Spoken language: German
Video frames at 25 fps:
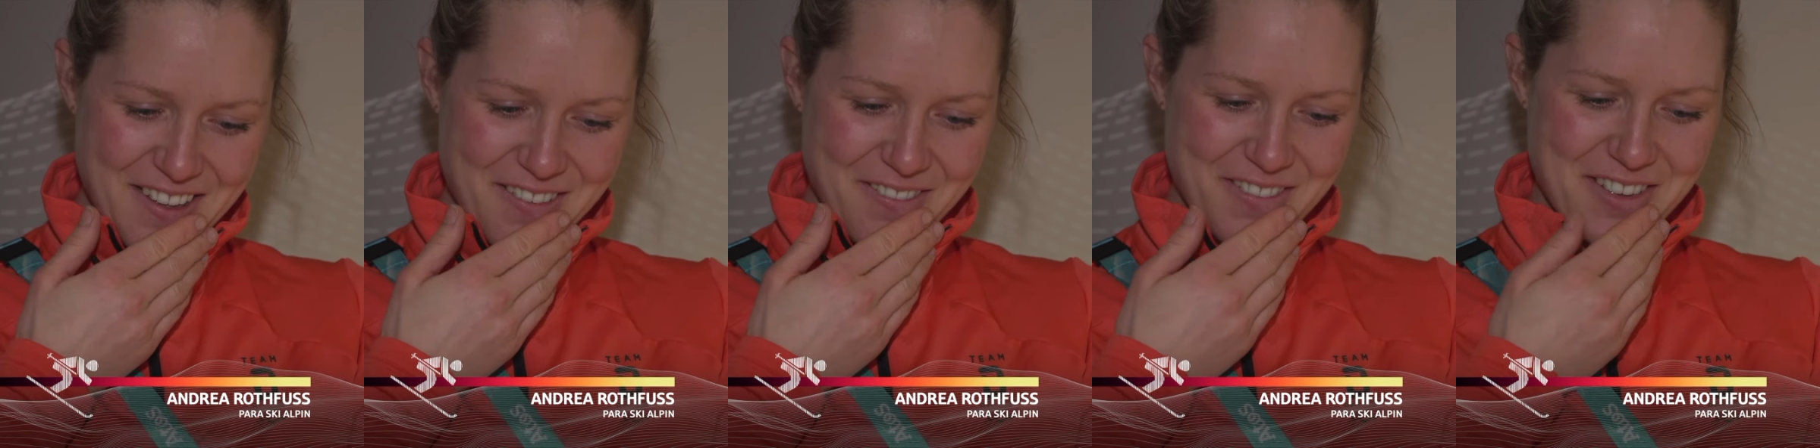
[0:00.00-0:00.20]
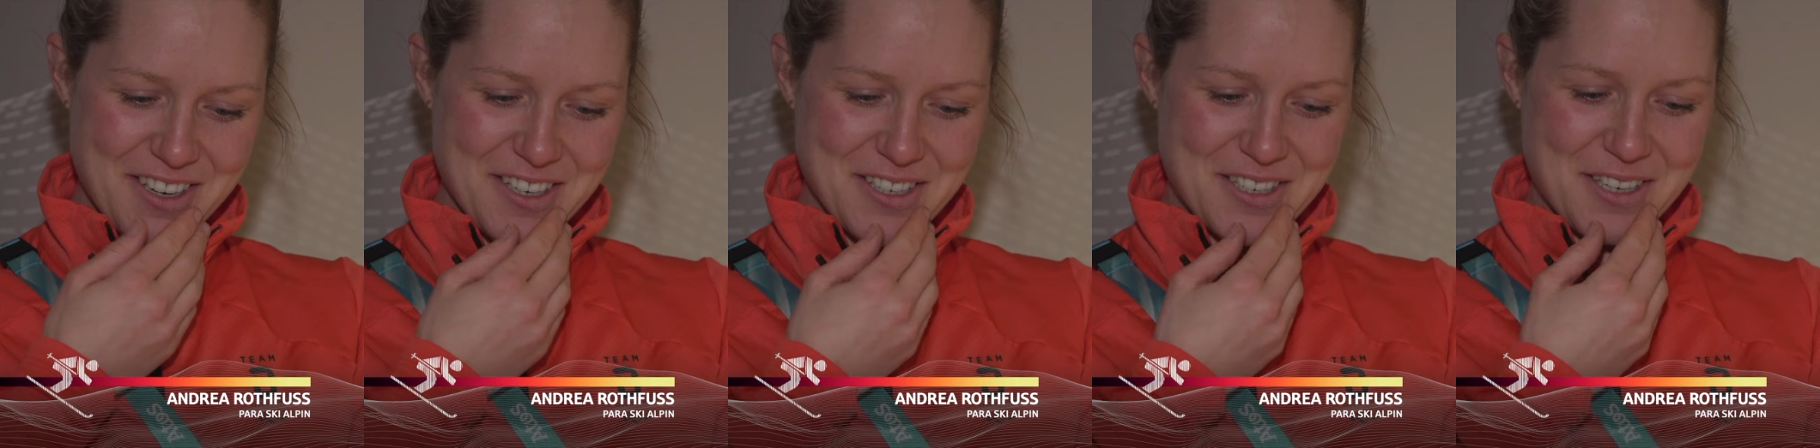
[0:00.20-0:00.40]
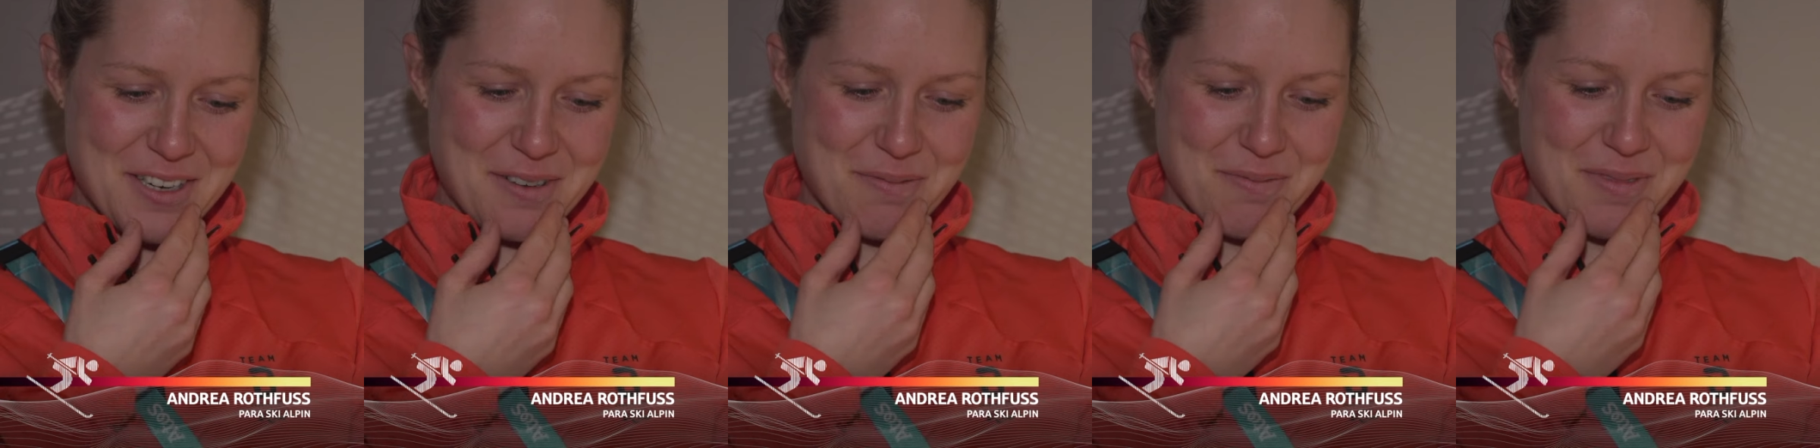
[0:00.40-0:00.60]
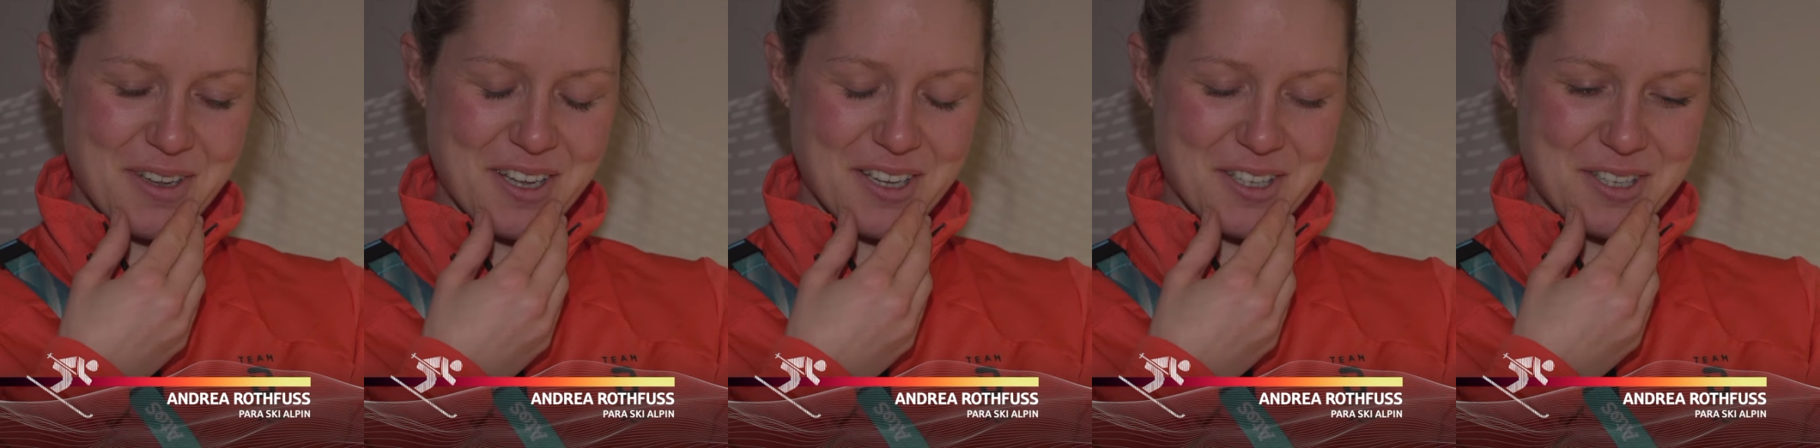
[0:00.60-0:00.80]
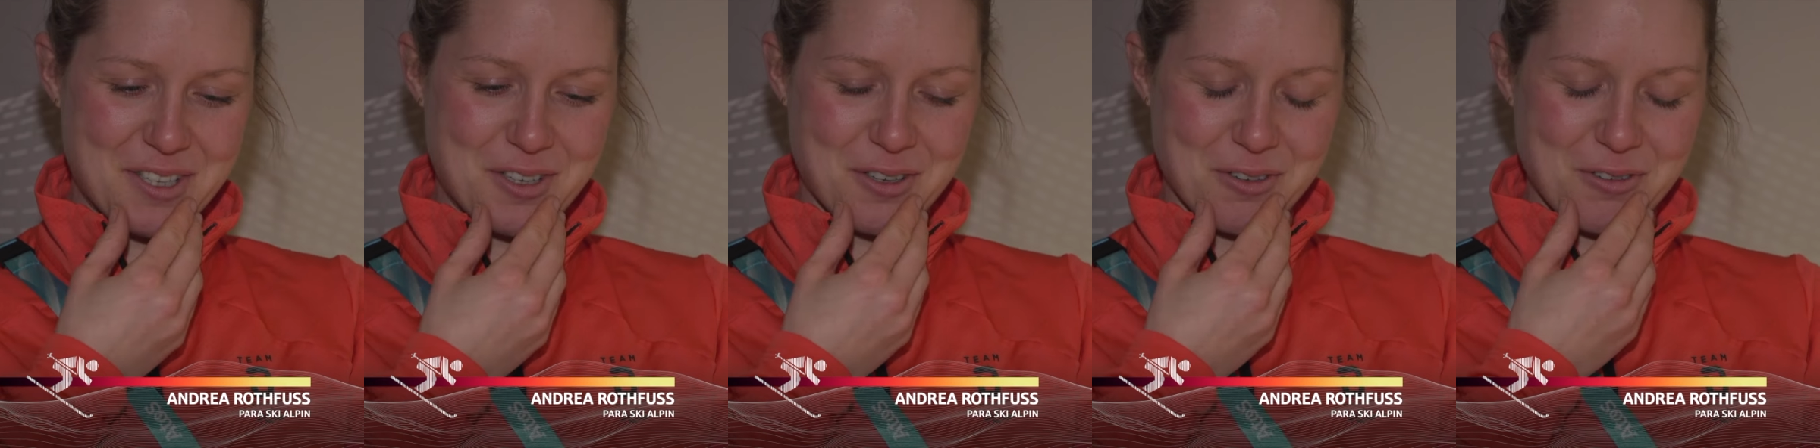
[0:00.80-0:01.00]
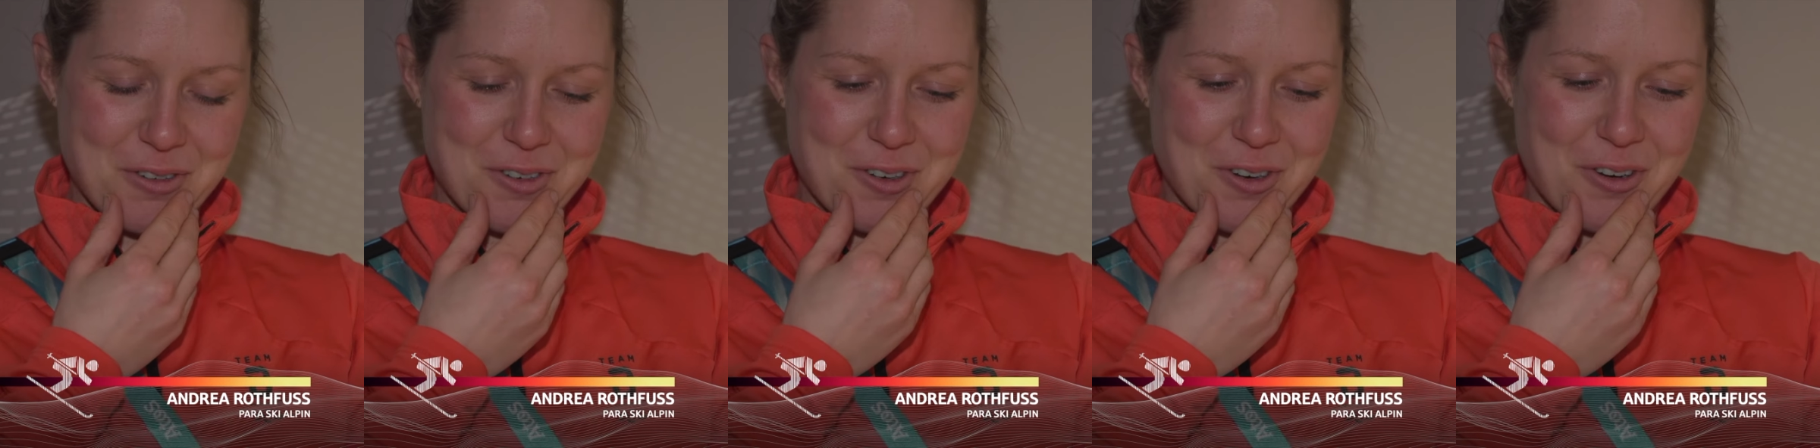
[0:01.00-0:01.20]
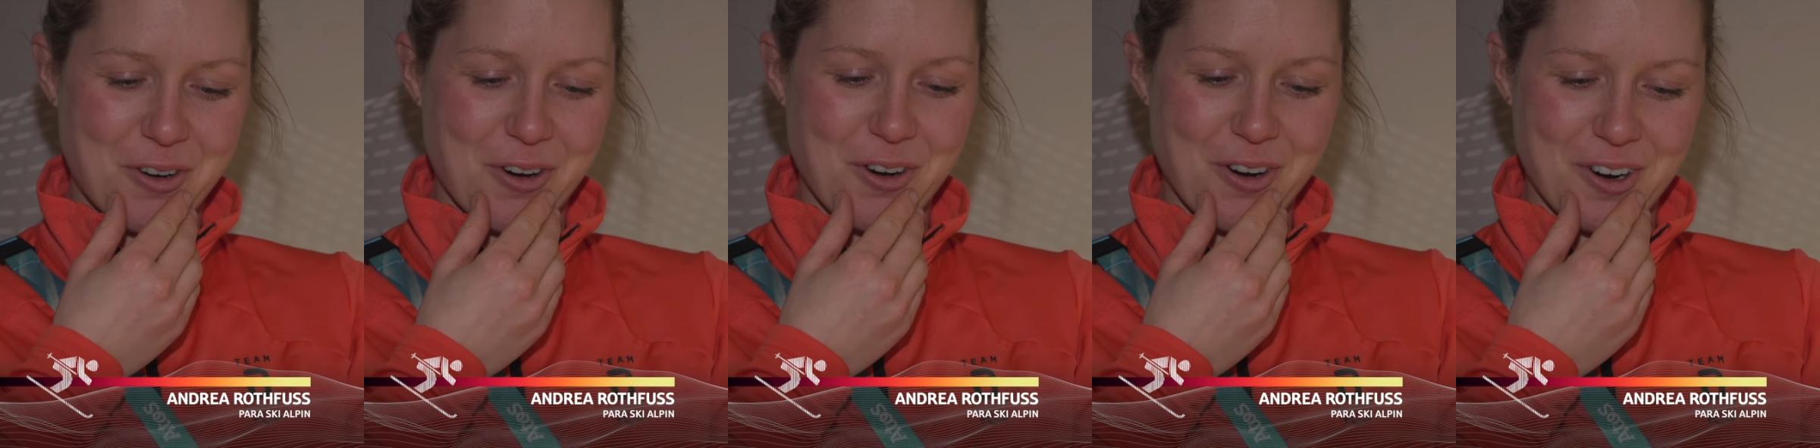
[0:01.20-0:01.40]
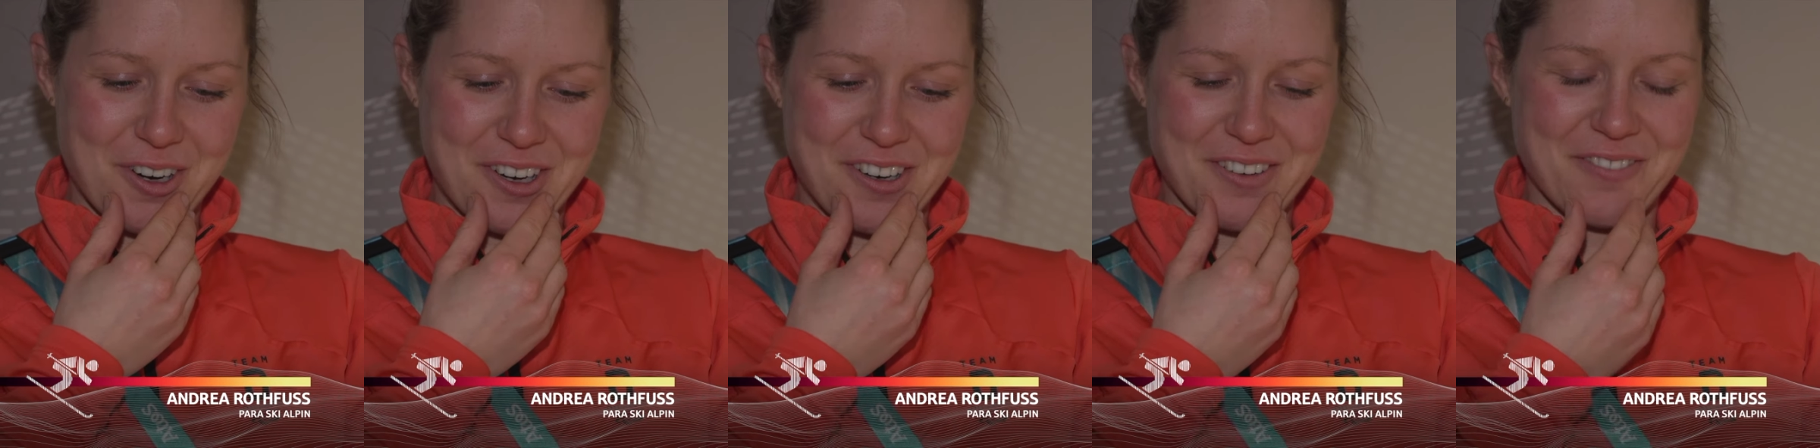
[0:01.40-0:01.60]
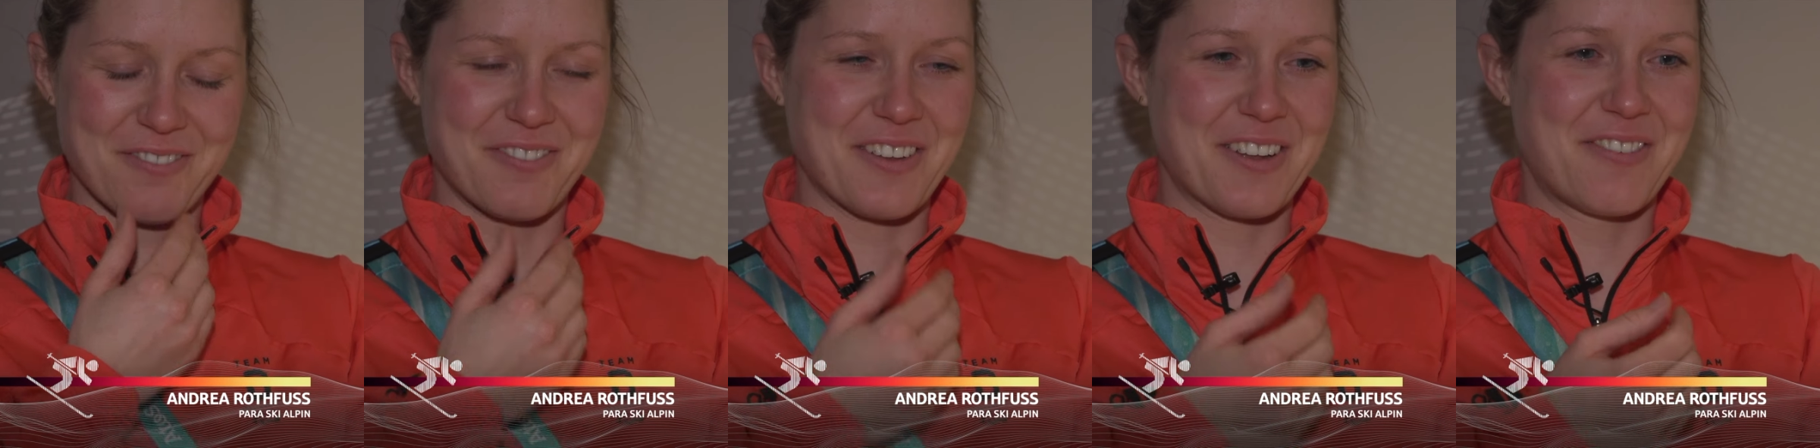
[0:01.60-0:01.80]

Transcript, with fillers: wenn die mir zugucken,